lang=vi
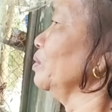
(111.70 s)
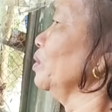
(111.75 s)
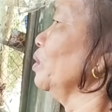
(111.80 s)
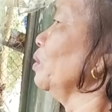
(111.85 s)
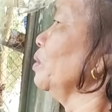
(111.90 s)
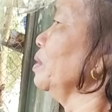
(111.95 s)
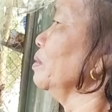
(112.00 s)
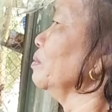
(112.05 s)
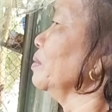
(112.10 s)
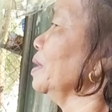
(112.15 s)
nuôi
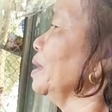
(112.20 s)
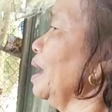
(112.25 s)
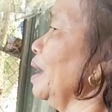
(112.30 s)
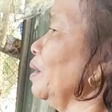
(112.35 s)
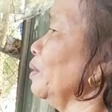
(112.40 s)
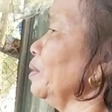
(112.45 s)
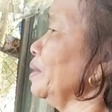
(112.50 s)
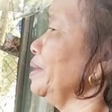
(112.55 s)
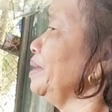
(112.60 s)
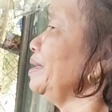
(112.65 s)
không có
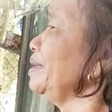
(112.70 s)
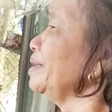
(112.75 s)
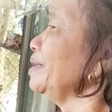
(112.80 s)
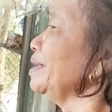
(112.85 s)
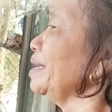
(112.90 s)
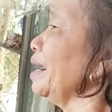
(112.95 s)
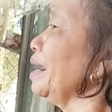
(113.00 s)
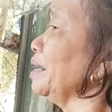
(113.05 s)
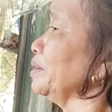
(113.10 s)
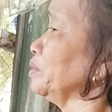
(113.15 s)
nổi
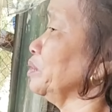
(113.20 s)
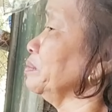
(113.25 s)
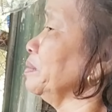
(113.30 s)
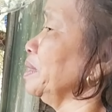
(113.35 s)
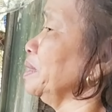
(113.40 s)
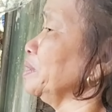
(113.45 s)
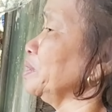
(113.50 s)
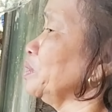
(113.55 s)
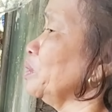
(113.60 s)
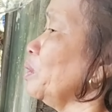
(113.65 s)
giờ tôi
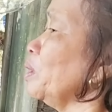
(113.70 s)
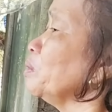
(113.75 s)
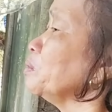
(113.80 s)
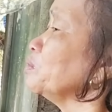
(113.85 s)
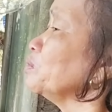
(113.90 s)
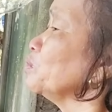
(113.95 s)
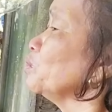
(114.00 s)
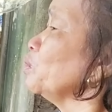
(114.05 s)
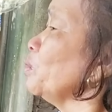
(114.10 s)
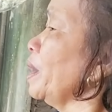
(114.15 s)
mượn chú út
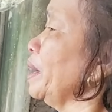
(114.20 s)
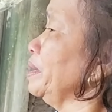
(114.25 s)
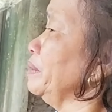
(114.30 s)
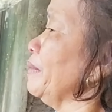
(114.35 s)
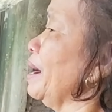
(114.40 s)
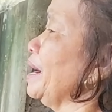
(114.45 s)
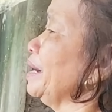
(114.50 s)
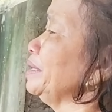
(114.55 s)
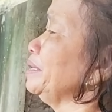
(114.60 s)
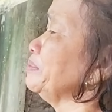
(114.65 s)
quay
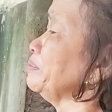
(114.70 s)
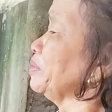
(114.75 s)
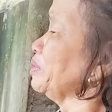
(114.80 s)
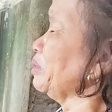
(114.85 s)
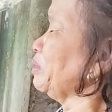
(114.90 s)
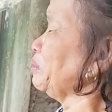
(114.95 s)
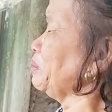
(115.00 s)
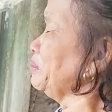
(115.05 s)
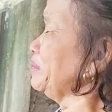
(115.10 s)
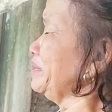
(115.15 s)
bán giùm
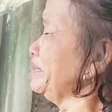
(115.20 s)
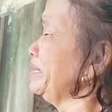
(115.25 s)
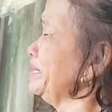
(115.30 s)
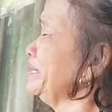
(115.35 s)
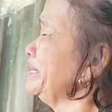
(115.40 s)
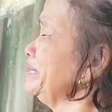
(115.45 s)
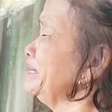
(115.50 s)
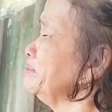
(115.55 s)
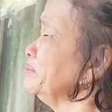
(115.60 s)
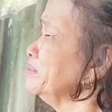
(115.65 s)
tôi
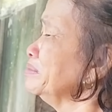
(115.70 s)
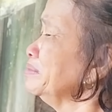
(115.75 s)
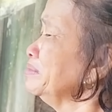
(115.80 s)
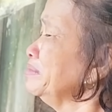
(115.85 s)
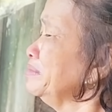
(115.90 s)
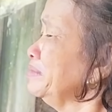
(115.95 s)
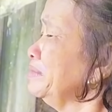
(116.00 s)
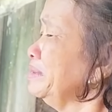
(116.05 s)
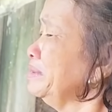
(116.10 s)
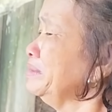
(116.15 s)

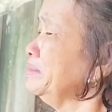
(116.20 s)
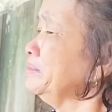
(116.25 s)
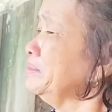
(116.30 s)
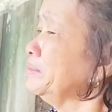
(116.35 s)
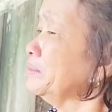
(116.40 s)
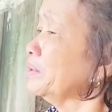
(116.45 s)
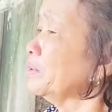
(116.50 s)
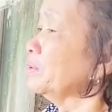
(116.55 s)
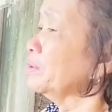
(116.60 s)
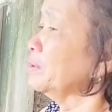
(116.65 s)
rồi
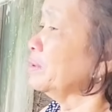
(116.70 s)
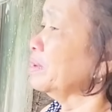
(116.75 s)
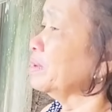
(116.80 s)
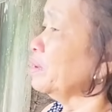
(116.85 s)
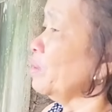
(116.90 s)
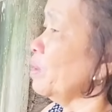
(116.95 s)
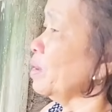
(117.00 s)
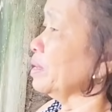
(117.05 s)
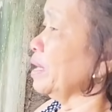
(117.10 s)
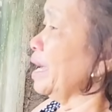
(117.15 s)

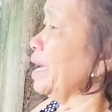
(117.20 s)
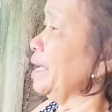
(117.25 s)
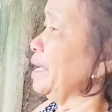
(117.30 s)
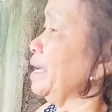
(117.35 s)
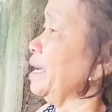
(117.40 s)
con này